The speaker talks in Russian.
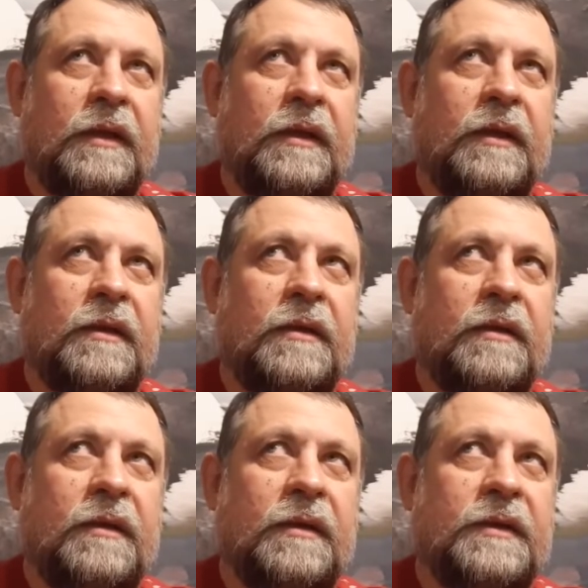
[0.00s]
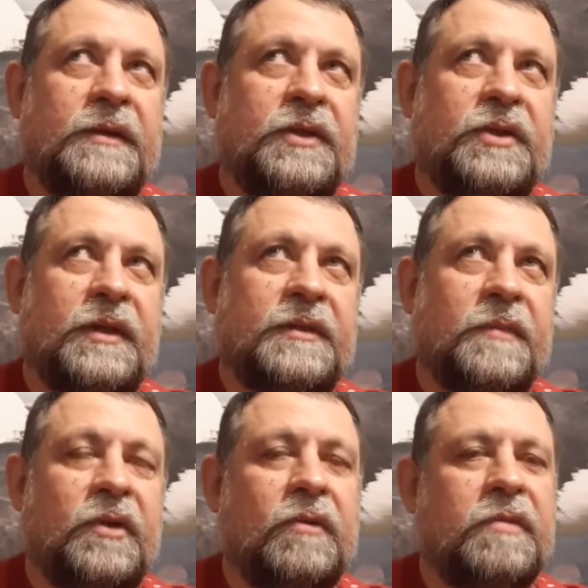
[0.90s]
И сейчас
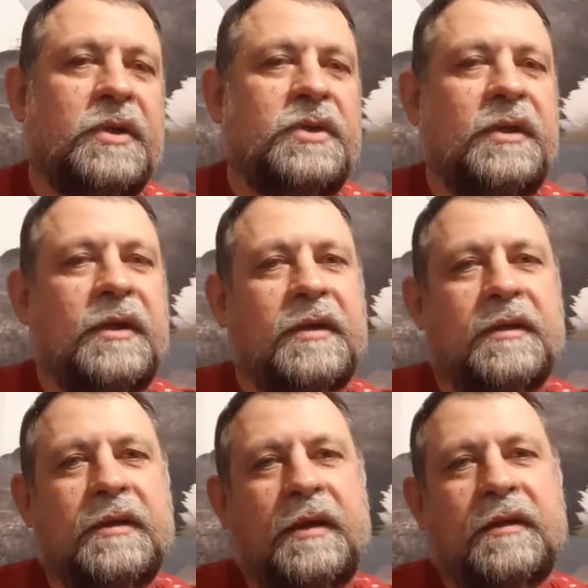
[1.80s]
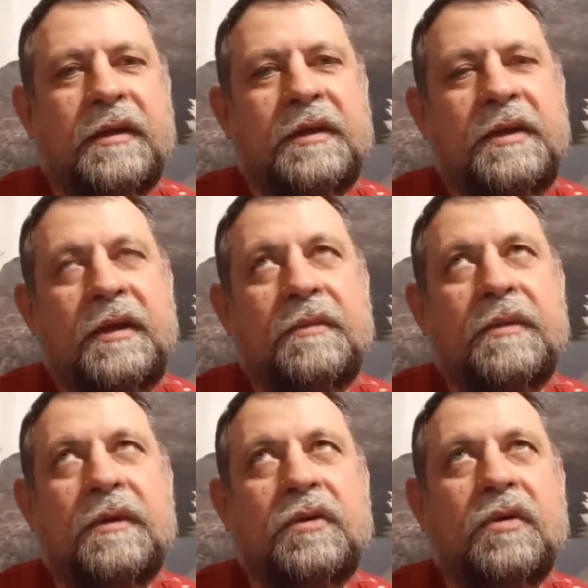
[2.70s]
мое обращение конкретно к тем,
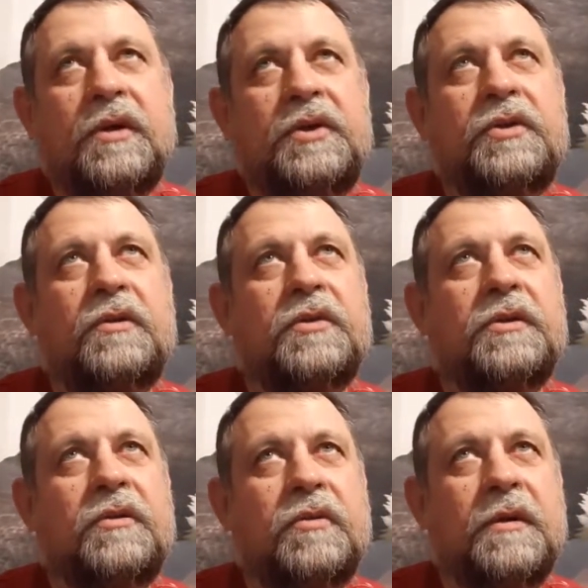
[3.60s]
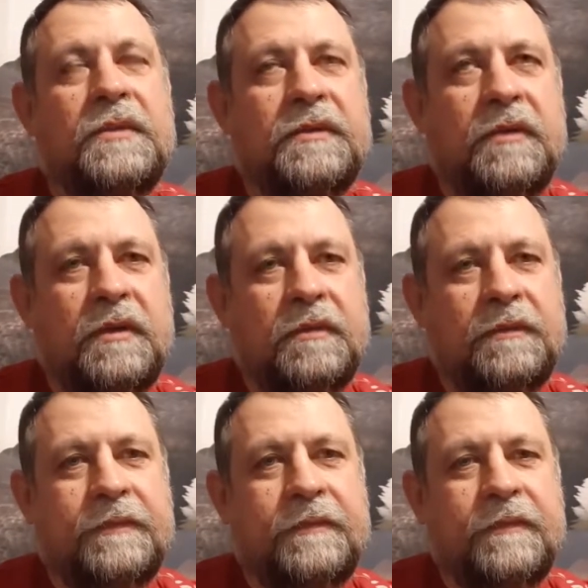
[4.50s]
кто крещен уже Духом Святым,
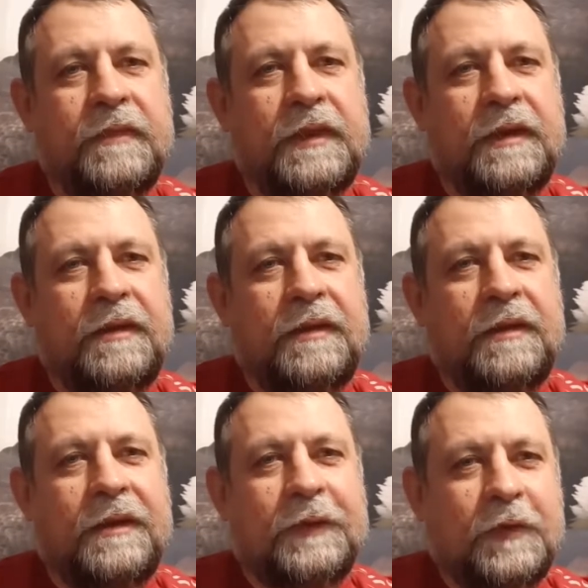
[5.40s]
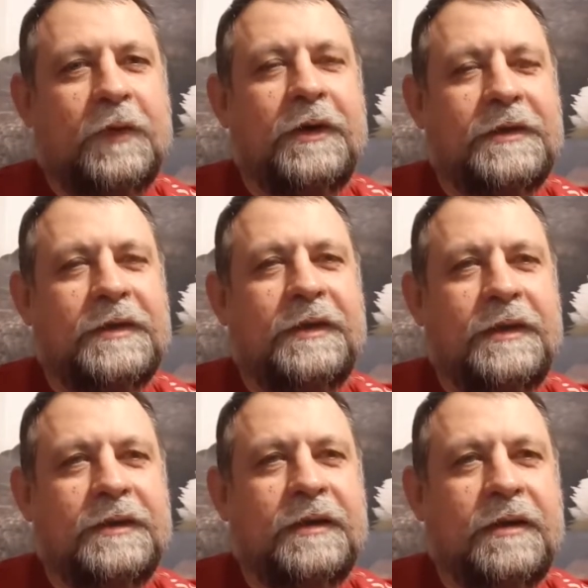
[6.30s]
кто молится на
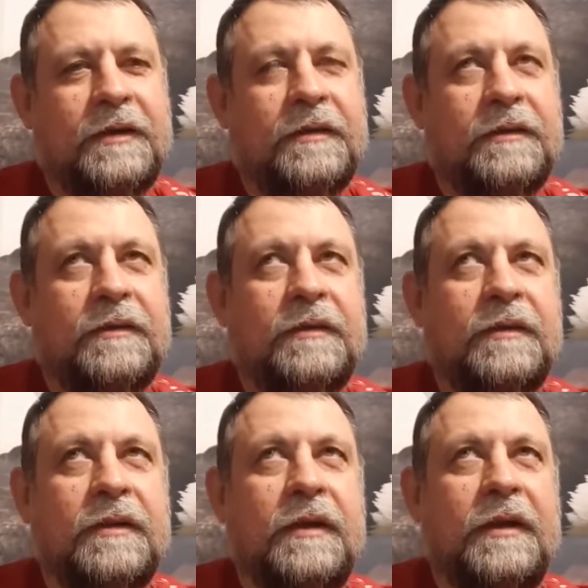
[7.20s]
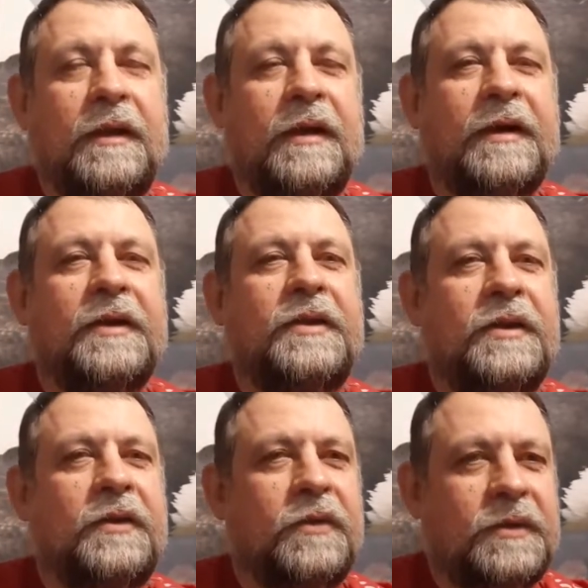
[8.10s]
языках.
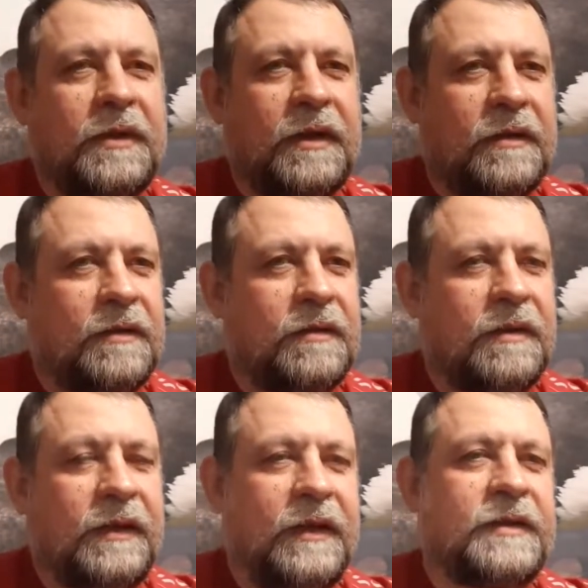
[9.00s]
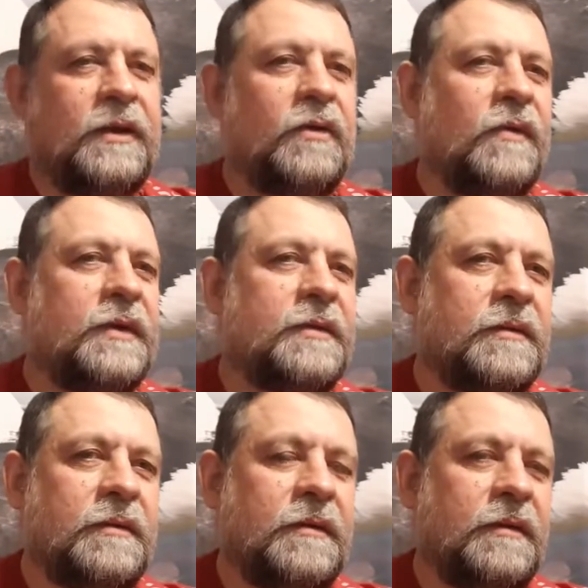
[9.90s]
Хотите узнать, есть ли у
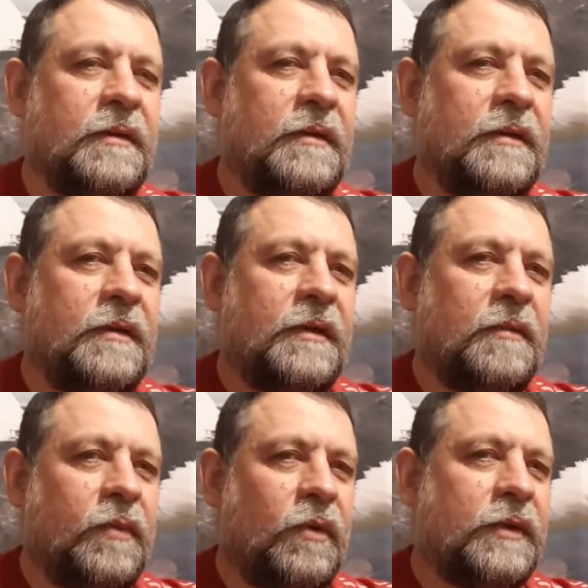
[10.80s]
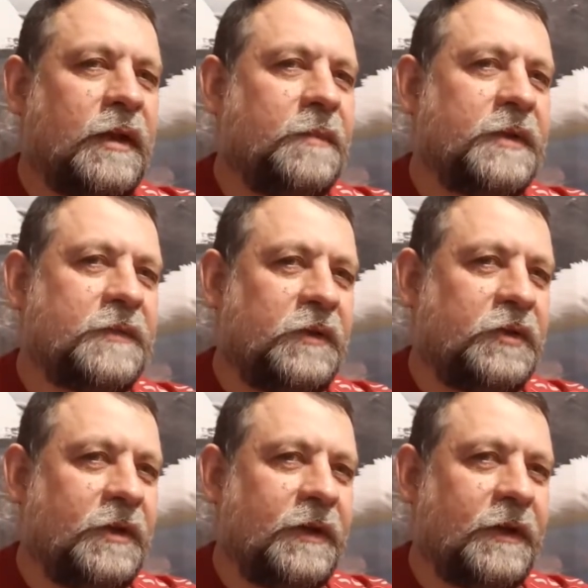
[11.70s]
вас полное
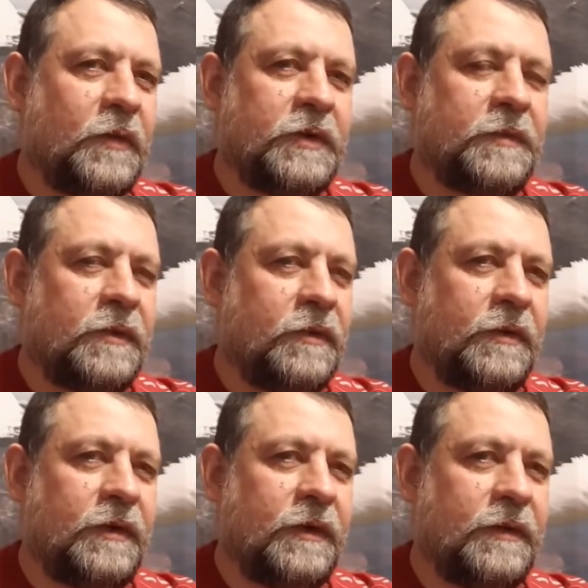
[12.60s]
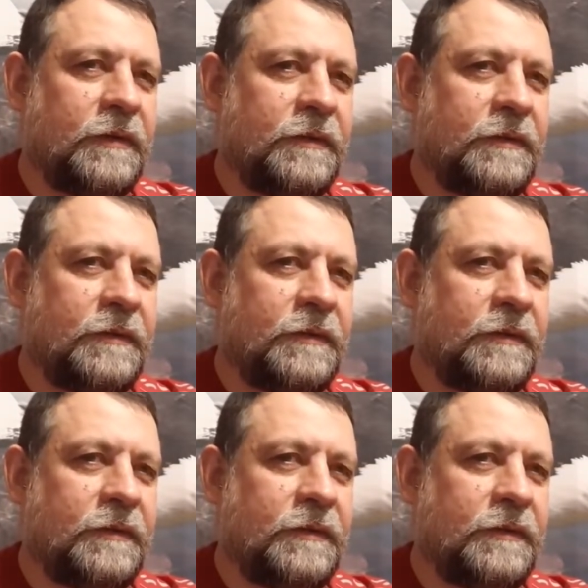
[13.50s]
посвящение Господу или нет?